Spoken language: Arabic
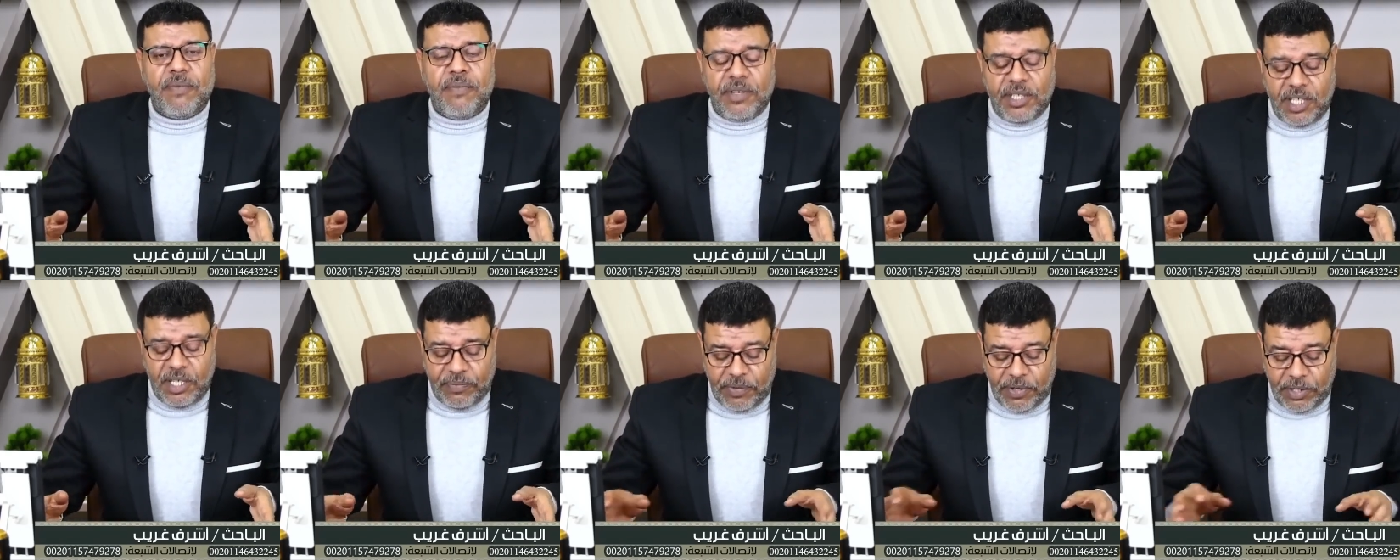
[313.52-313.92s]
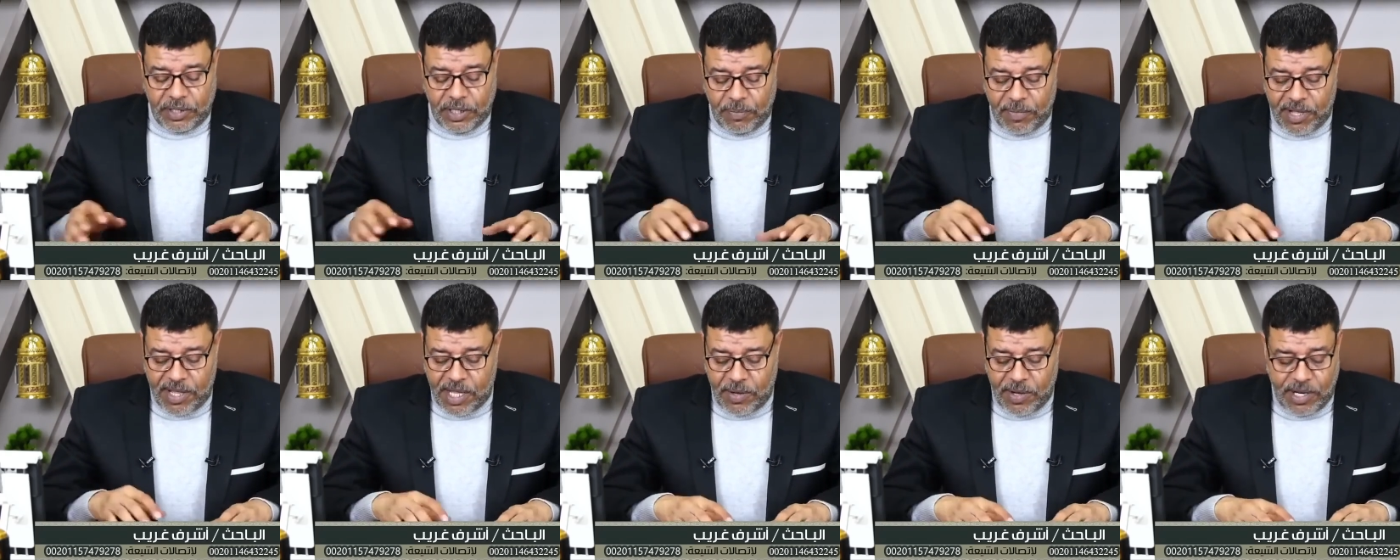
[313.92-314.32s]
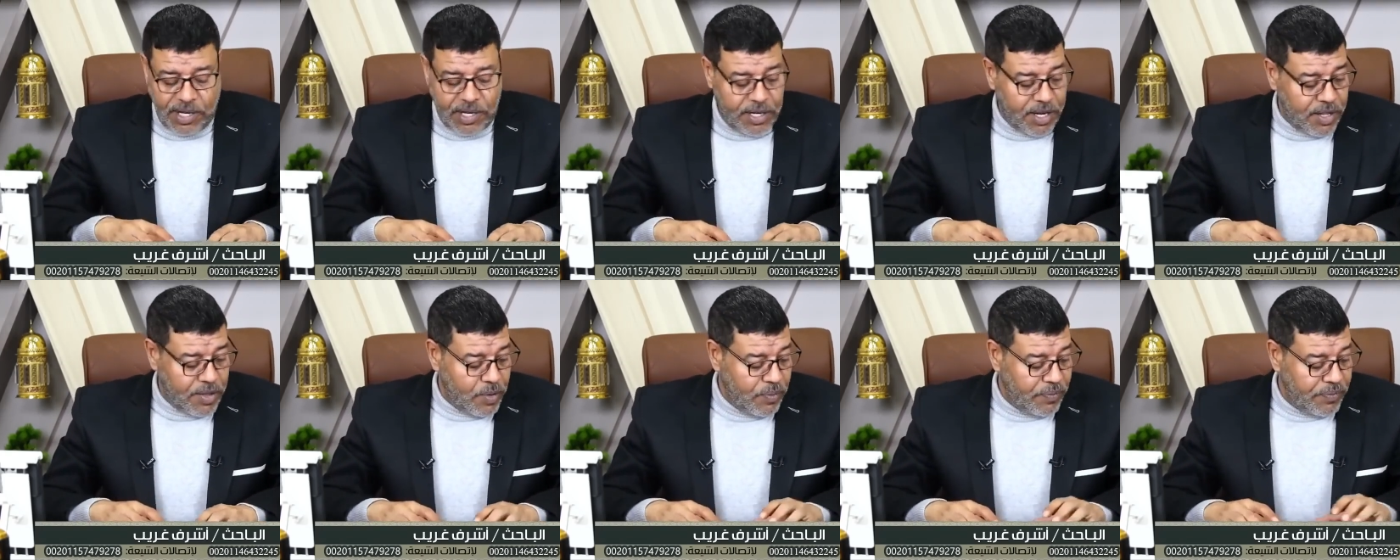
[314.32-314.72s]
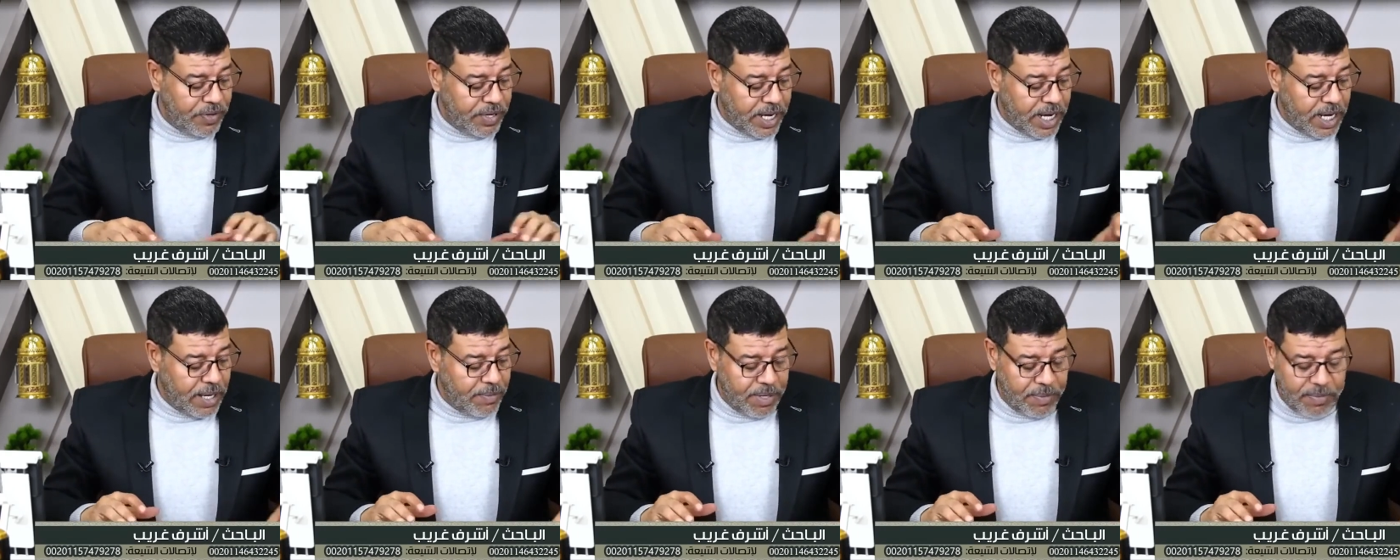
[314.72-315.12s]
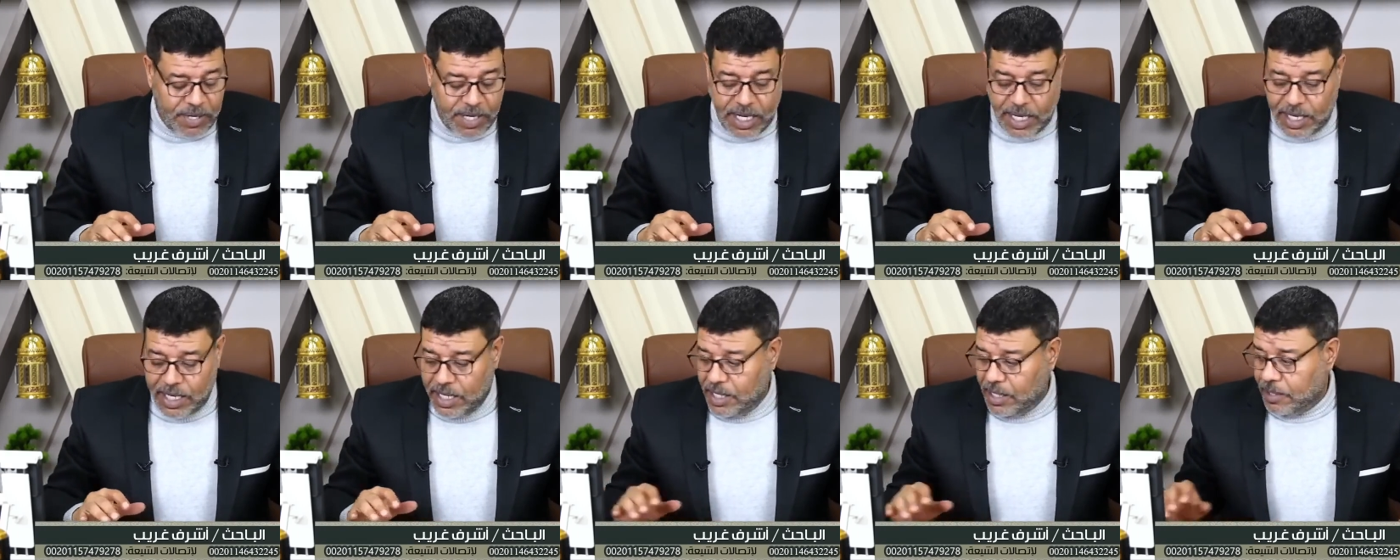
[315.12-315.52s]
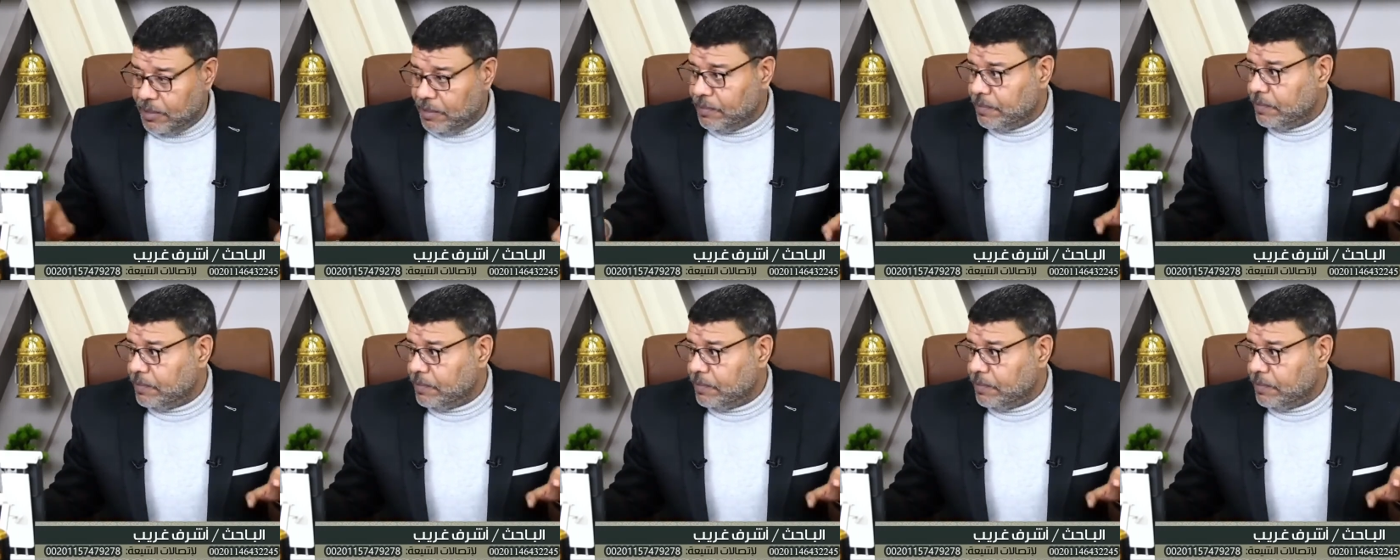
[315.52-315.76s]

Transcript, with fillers: رفضت فاطمة زواج الرسول في كلامها من علي